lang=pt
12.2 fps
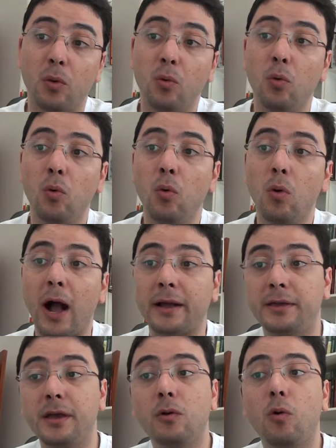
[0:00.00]
O,
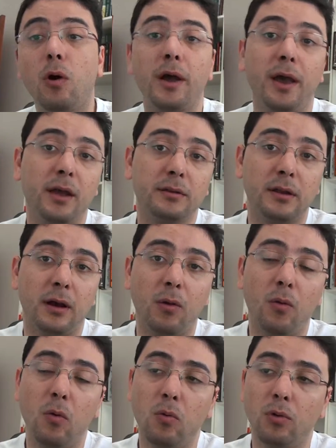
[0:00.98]
a guia
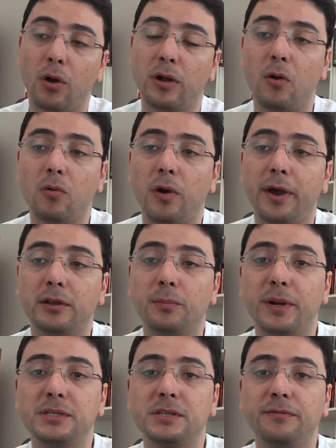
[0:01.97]
correta ou o local
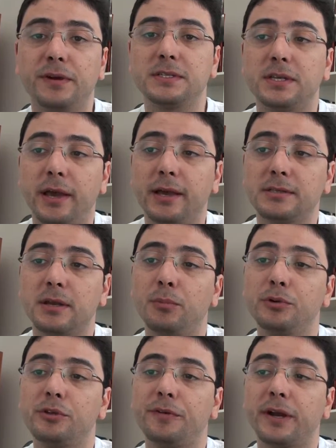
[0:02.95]
correto para se fazer essa
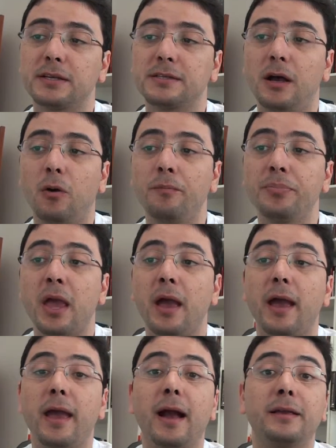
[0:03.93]
modificação
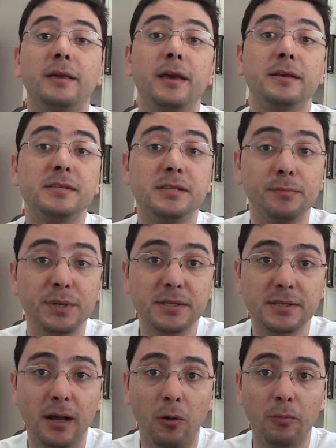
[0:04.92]
é a guia
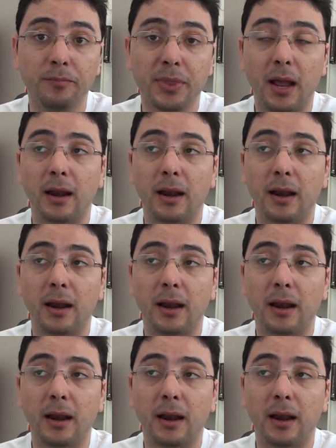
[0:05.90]
exibição.